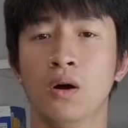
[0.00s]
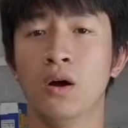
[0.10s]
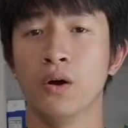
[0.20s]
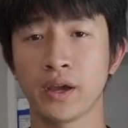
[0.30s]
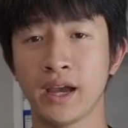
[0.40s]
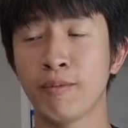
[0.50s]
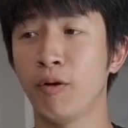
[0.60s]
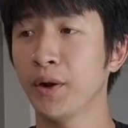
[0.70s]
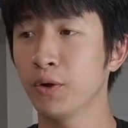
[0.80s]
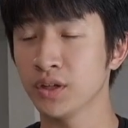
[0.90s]
โอเคครับผ
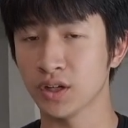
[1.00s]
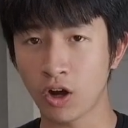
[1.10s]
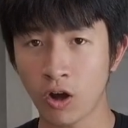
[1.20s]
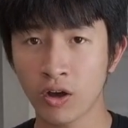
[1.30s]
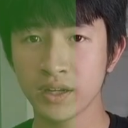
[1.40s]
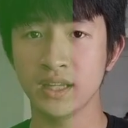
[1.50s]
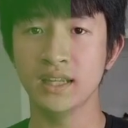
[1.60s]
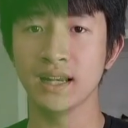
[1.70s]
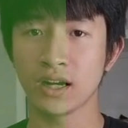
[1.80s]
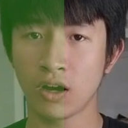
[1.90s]
มมาดูถึงข้อดี
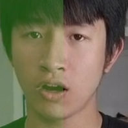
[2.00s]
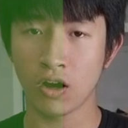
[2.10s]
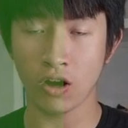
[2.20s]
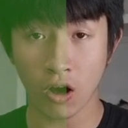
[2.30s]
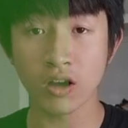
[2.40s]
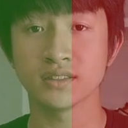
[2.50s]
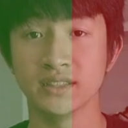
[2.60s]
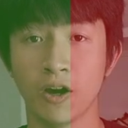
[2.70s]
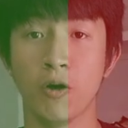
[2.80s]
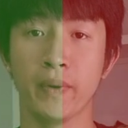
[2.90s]
แล้วก็ข้อ
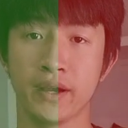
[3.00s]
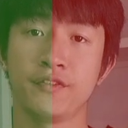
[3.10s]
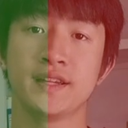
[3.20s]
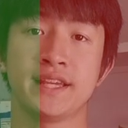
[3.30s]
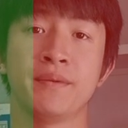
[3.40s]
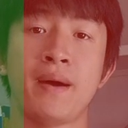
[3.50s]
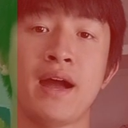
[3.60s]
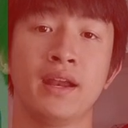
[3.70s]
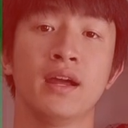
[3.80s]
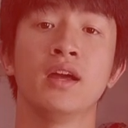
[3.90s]
เสียของเบรกฟาสต์กันบ้า
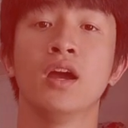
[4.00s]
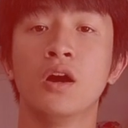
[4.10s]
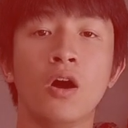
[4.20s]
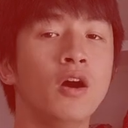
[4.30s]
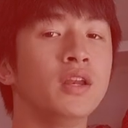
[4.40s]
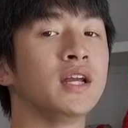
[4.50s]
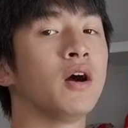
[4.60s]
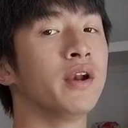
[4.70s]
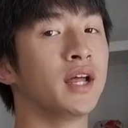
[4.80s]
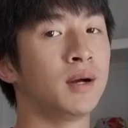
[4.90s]
งนะข้อดี
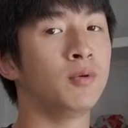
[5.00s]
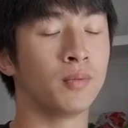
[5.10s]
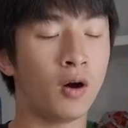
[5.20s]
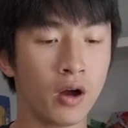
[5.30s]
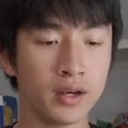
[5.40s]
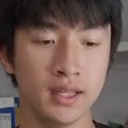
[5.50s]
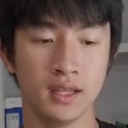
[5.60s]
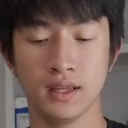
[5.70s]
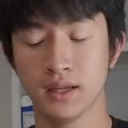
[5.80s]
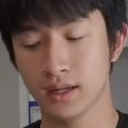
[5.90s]
ก่อนนะครับผมข้อดี
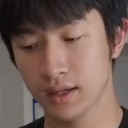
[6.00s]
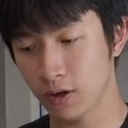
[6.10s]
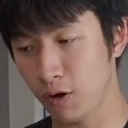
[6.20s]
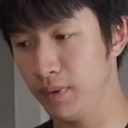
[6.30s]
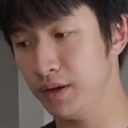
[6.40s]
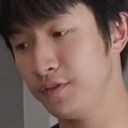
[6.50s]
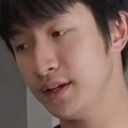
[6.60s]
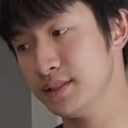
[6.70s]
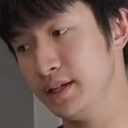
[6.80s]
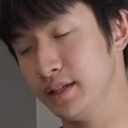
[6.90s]
ของเบรกฟา
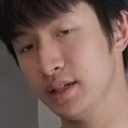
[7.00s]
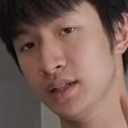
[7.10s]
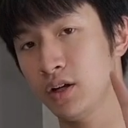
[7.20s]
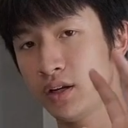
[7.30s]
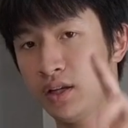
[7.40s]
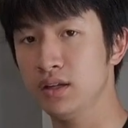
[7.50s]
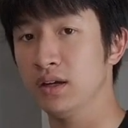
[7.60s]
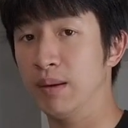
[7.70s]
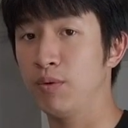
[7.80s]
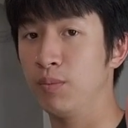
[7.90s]
สต์เลยก็คือข้อที่
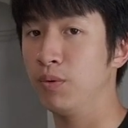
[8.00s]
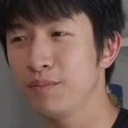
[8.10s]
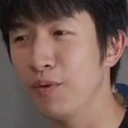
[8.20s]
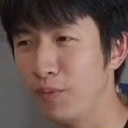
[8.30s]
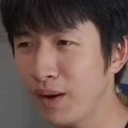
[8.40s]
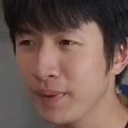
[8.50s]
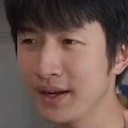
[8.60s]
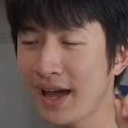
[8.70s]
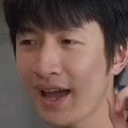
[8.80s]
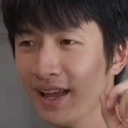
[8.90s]
1ครับผมว่ามัน
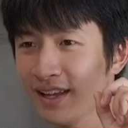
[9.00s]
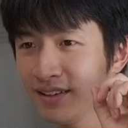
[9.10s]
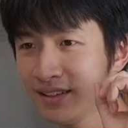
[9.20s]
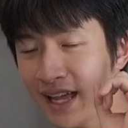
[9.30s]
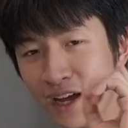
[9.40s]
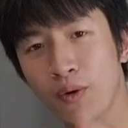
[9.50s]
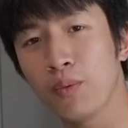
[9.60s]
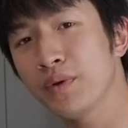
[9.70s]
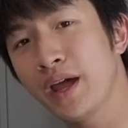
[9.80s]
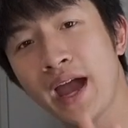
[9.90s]

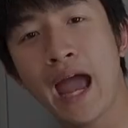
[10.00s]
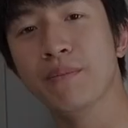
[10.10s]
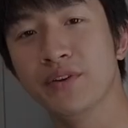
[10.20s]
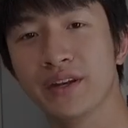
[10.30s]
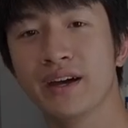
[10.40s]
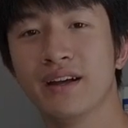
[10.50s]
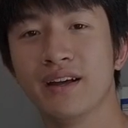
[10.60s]
ได้ไฮบริดอะ